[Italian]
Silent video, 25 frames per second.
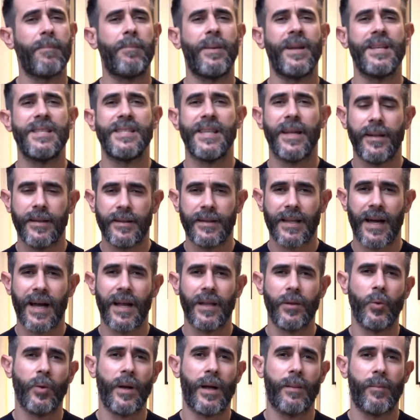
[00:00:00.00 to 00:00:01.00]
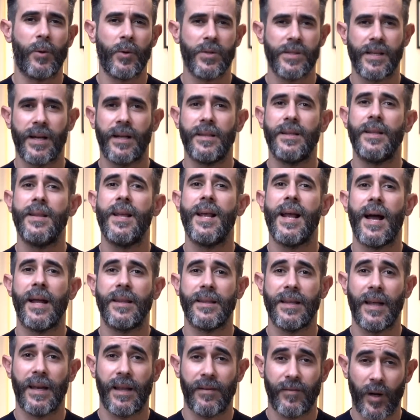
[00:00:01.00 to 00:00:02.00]
ha presentato una mostra
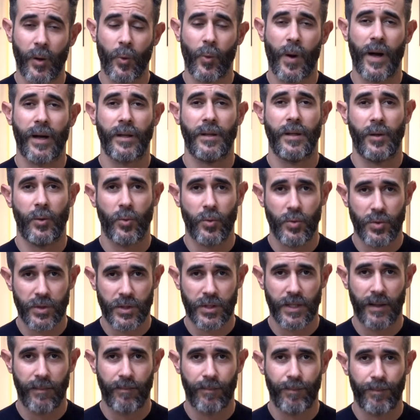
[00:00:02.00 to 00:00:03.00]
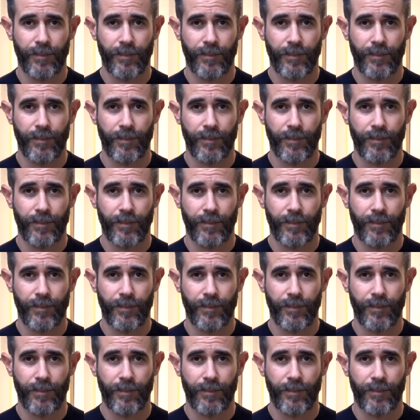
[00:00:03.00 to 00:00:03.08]
dedicata alle avanguardie russe,